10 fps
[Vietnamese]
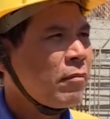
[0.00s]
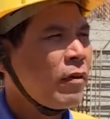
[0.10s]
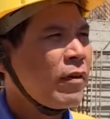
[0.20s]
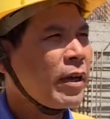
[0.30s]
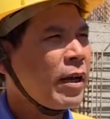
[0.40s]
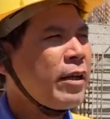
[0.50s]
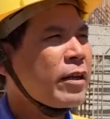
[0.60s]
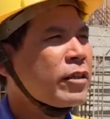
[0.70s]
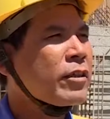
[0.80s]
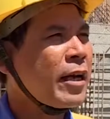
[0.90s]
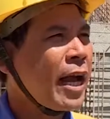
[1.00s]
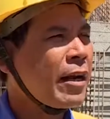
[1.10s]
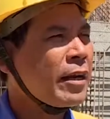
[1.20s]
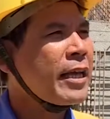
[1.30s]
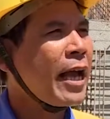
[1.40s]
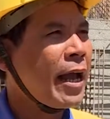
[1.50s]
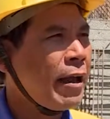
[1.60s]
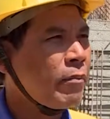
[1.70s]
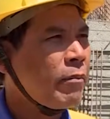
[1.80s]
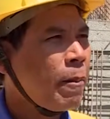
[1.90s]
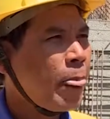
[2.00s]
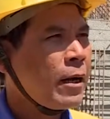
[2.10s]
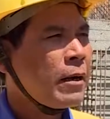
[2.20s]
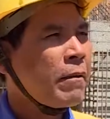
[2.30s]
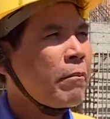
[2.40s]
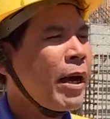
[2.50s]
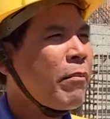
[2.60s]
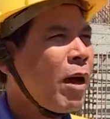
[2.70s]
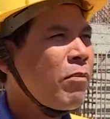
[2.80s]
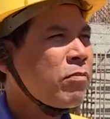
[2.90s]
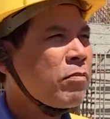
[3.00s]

bởi vì cái hiện trường đây là chặt hẹp máy móc